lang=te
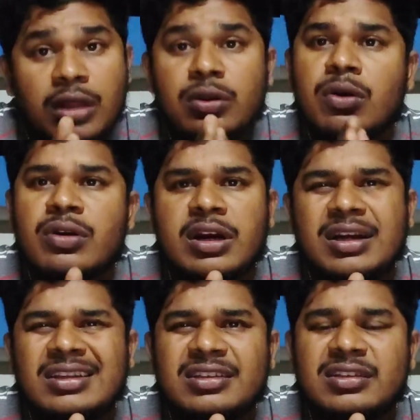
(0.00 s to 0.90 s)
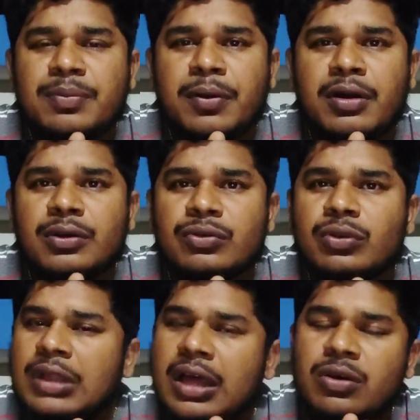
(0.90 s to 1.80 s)
అందులో ట్రేడ్ టెస్ట్ ఇస్ పార్ట్
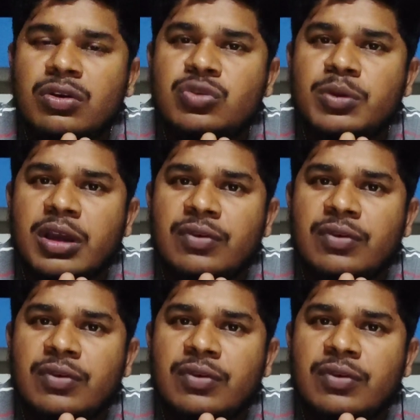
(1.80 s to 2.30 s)
సో దాని గురించి మీరు